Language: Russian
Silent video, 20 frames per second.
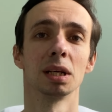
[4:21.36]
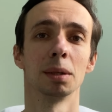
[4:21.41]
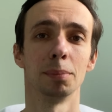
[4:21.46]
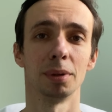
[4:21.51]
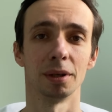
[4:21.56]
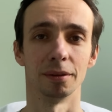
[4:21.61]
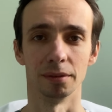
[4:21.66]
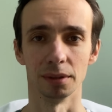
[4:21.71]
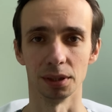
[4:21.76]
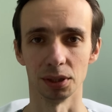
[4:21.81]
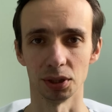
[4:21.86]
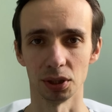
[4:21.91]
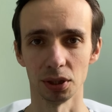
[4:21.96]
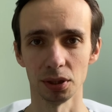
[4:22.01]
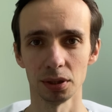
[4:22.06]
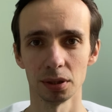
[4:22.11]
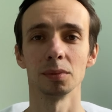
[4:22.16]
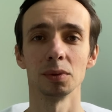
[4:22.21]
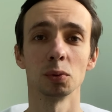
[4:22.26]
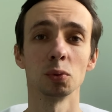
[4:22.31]

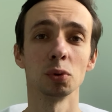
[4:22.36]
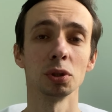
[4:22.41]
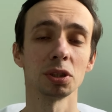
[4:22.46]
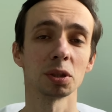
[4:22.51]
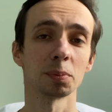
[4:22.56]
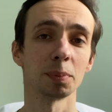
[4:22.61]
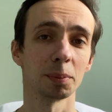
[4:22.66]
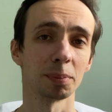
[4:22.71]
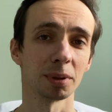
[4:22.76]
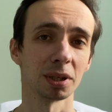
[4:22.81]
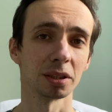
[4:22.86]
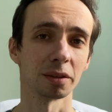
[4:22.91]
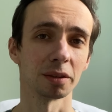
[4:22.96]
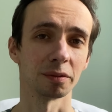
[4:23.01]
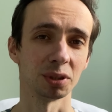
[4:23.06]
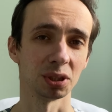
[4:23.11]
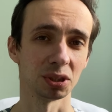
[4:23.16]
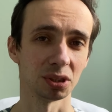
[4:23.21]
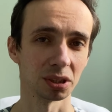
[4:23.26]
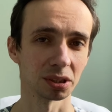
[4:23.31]
повысить. У этих препаратов
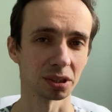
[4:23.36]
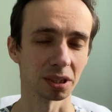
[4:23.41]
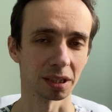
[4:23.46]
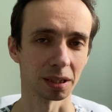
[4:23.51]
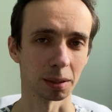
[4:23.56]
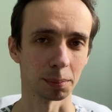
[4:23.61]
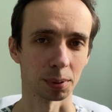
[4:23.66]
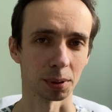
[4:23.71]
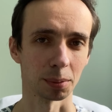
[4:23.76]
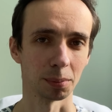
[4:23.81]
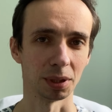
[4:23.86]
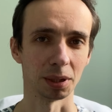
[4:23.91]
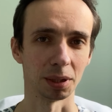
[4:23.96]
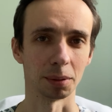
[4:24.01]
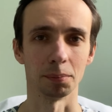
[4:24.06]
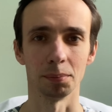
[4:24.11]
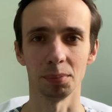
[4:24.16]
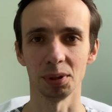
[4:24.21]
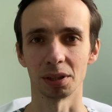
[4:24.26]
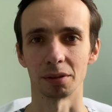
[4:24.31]
есть несколько
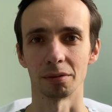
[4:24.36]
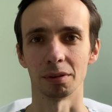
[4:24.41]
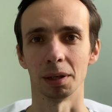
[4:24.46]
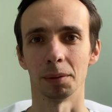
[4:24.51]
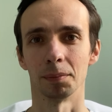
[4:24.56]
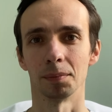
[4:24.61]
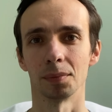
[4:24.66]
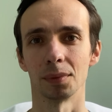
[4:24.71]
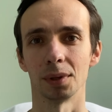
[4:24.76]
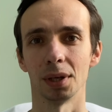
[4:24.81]
проблем. Первое.